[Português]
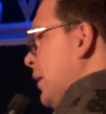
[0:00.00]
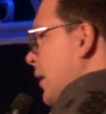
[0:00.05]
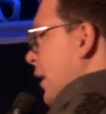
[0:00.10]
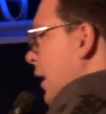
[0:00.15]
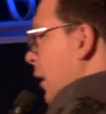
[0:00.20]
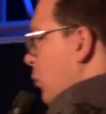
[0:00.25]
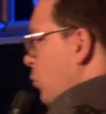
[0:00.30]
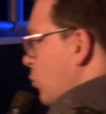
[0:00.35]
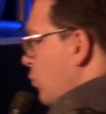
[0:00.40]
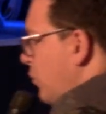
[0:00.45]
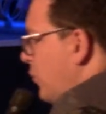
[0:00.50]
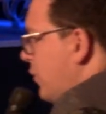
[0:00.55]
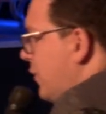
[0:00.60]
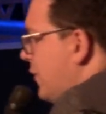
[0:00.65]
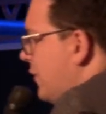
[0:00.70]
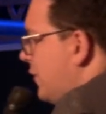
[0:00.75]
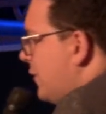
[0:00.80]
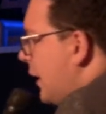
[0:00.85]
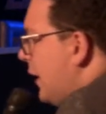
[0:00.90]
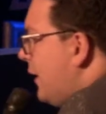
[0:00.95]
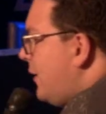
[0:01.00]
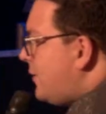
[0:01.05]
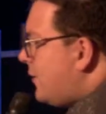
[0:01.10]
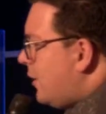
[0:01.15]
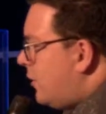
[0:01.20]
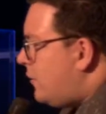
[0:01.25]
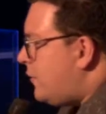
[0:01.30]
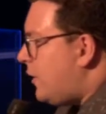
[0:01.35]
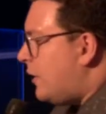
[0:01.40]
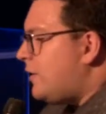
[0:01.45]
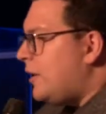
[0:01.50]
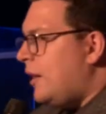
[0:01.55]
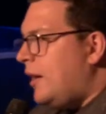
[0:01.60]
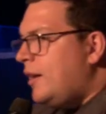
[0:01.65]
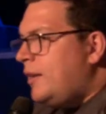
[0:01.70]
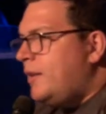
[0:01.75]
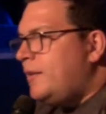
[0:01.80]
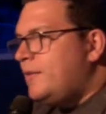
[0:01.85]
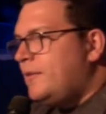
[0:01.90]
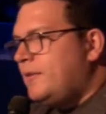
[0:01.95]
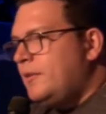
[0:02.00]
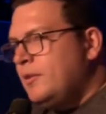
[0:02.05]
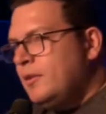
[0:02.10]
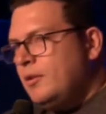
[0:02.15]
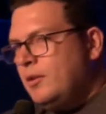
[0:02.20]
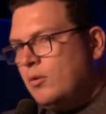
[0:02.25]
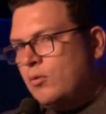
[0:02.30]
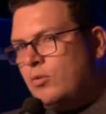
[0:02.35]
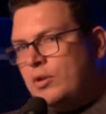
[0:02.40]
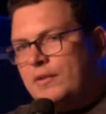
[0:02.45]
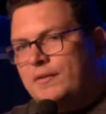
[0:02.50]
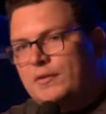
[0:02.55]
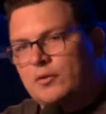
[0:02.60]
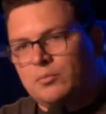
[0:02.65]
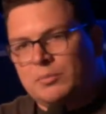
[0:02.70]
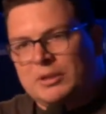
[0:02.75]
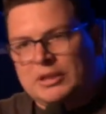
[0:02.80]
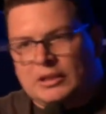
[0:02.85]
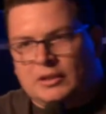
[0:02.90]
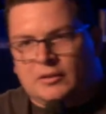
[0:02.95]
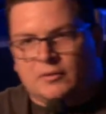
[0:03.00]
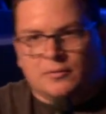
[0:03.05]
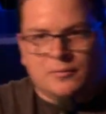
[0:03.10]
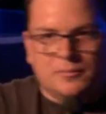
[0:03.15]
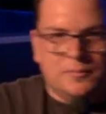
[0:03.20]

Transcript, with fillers: Há uns seis anos atrás, eu conheci um menino,